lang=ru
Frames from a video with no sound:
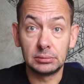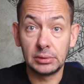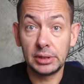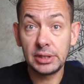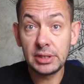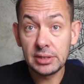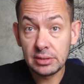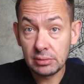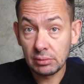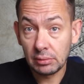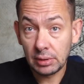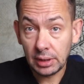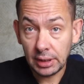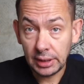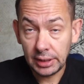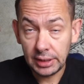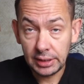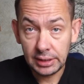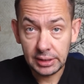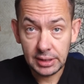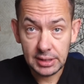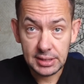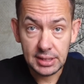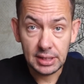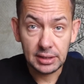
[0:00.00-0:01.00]
из
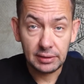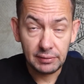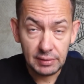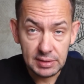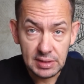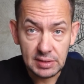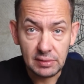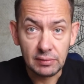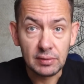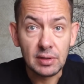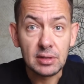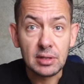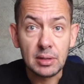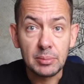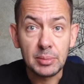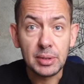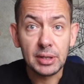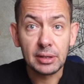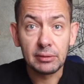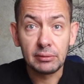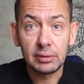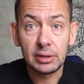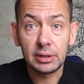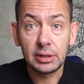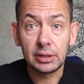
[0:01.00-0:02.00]
Украины, соответственно, на
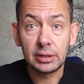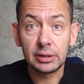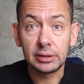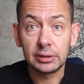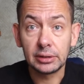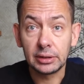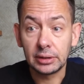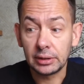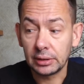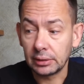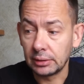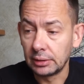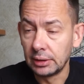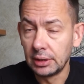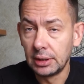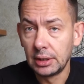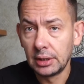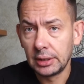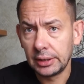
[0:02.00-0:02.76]
мировые рынки.